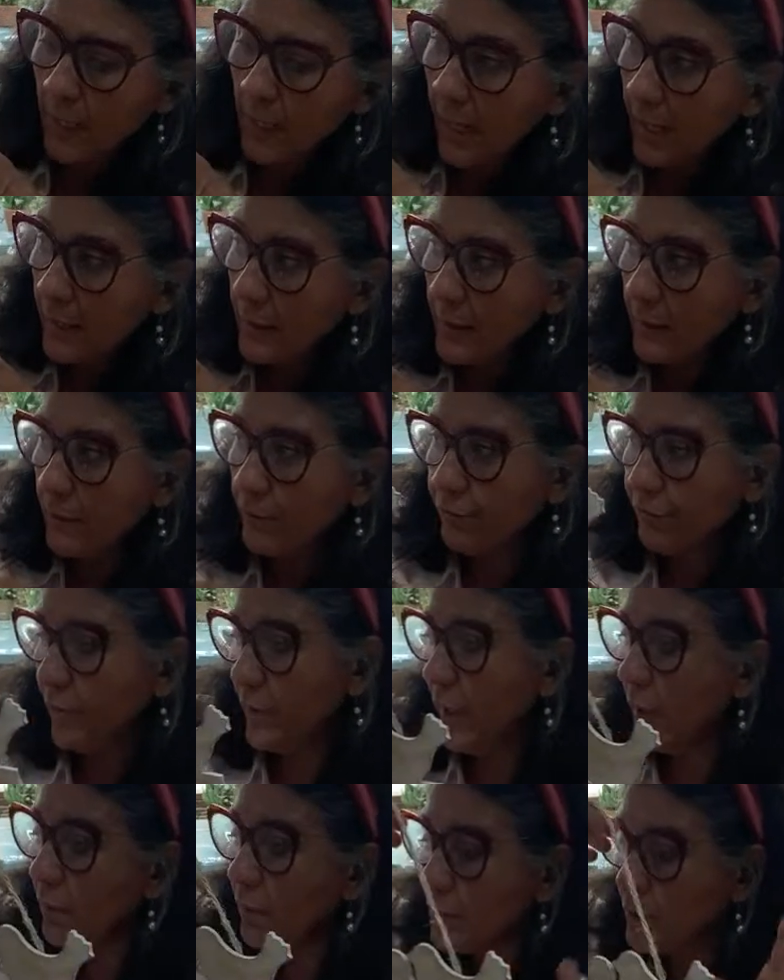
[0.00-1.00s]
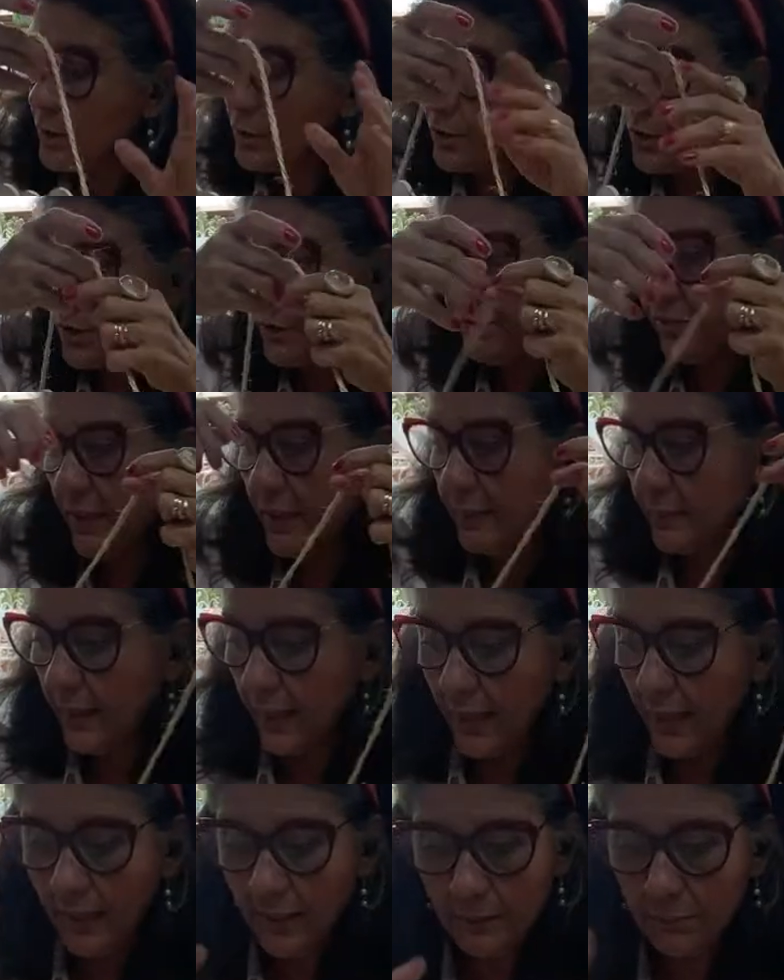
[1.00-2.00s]
E aí foi aonde eu tive a
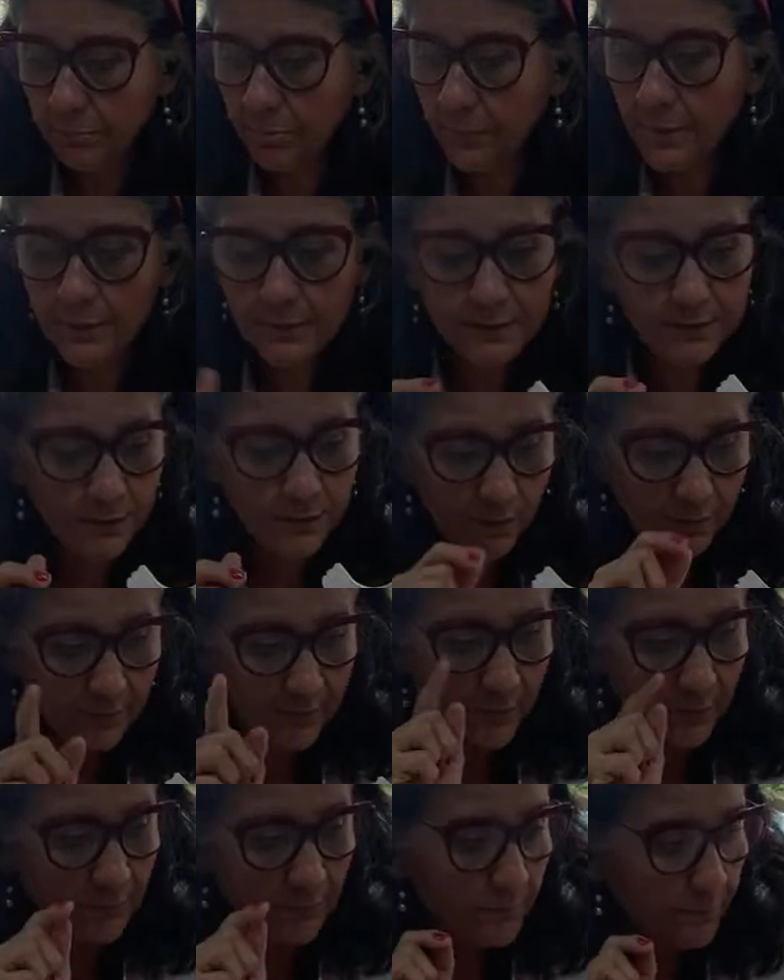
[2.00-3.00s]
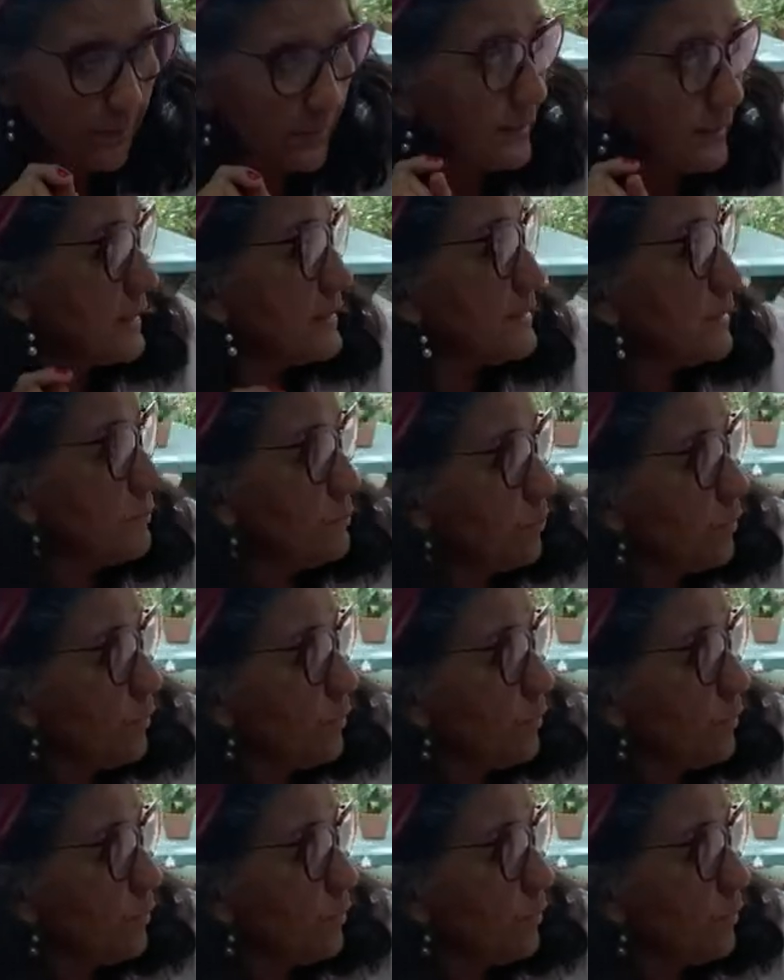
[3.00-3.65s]
ideia, por isso que eu até me atrasei um